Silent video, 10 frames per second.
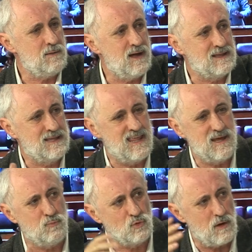que lleva de
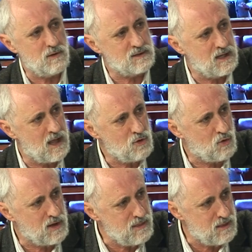diputado desde el
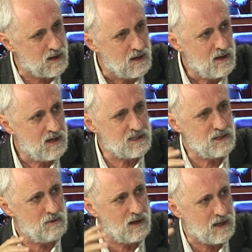año 15, que ha
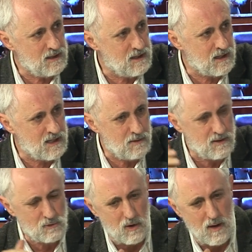sido alcalde, que
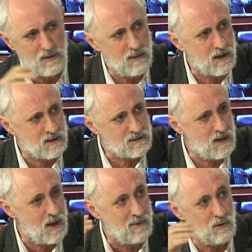lleva toda la vida, que es
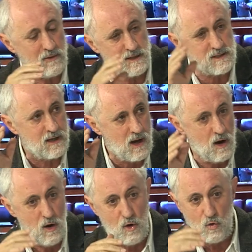en la mano derecha de
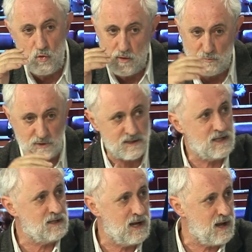Gea, joder, pues
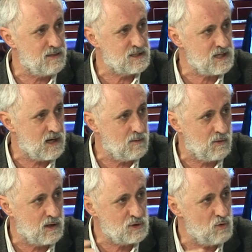este tiene que cesarle,
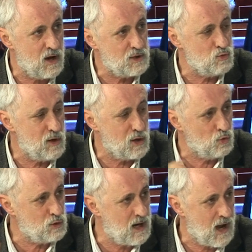porque es un
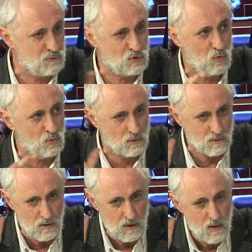inútil absoluto.